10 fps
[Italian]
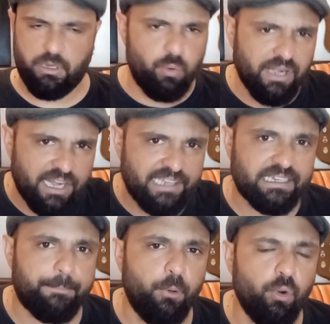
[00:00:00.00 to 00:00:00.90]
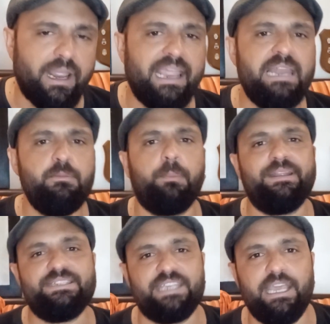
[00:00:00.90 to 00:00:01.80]
Qui rientra pure il mio
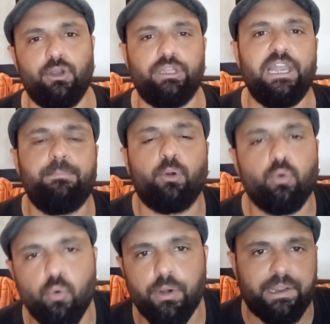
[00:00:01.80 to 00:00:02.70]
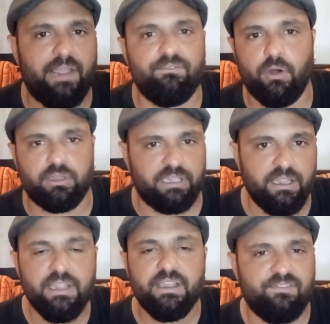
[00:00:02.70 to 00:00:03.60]
pensiero delle procure che a
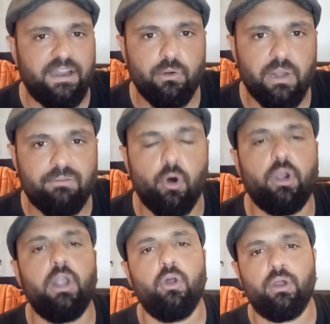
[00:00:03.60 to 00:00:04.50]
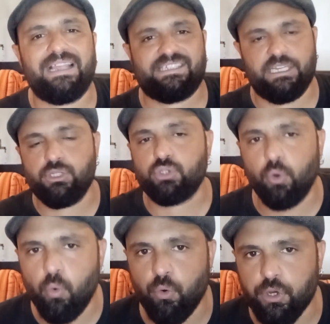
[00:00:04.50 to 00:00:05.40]
volte fanno un lavoro allora a
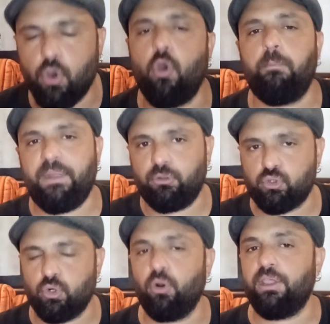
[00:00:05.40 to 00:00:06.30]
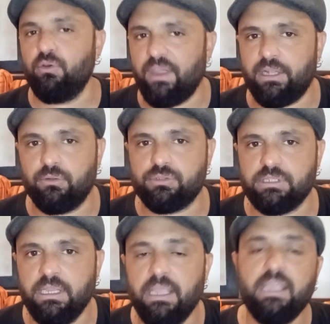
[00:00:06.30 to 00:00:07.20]
senso unico, colpendo solo la
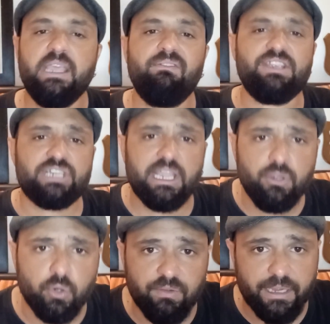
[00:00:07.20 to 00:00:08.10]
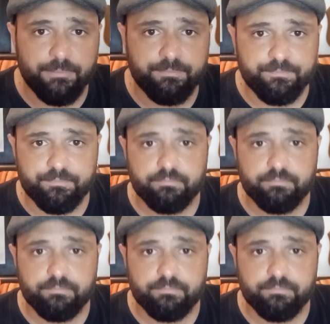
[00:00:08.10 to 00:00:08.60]
Juventus. Invece la Juve,